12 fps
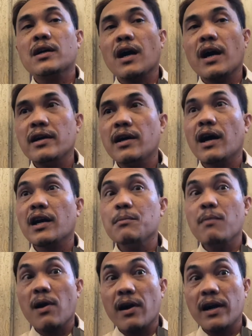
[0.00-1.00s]
kay
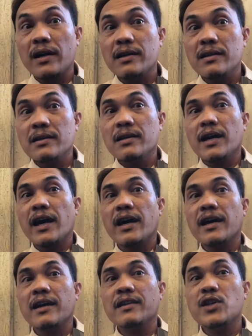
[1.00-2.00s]
Arimar
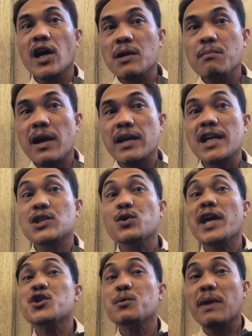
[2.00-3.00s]
And the Arimar has
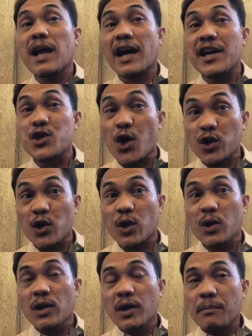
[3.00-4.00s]
connection pala kay
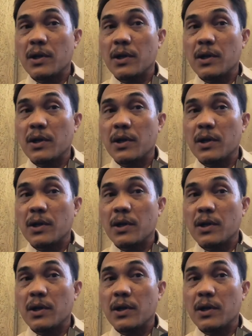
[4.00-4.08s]
Jokno.